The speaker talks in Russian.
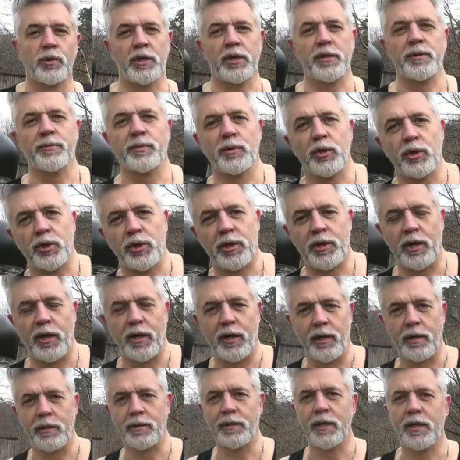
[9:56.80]
уже немножко
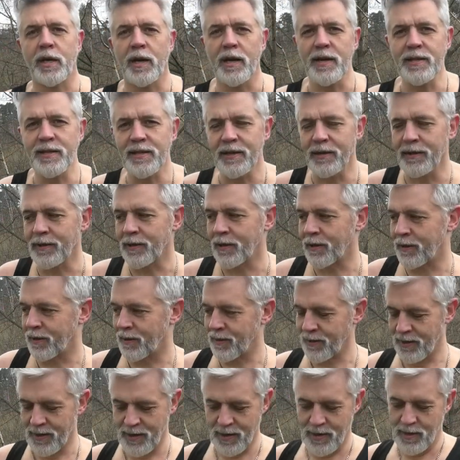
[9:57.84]
дыхание,
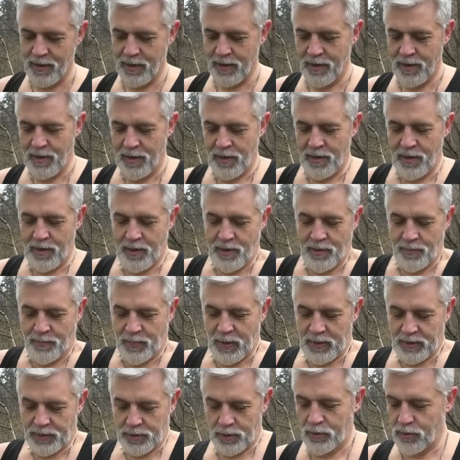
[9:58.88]

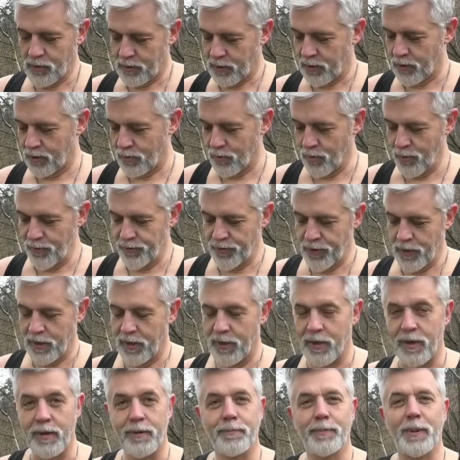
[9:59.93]
пошло кровь,
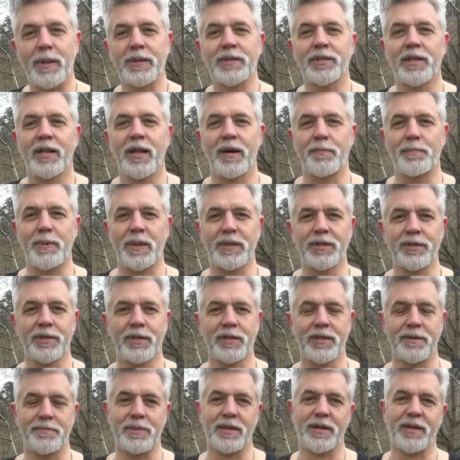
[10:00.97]
пошла по
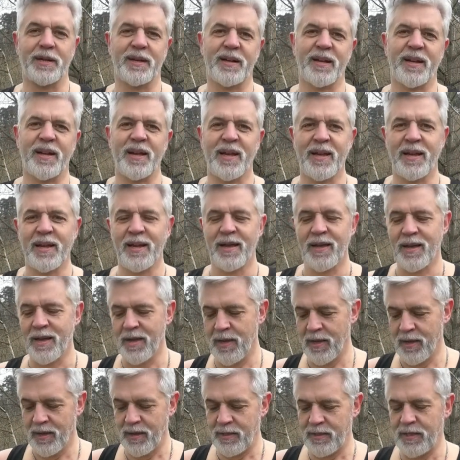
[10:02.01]
жилам.
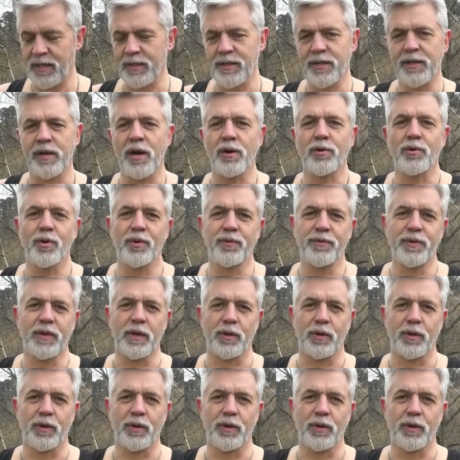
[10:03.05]
Нет никакого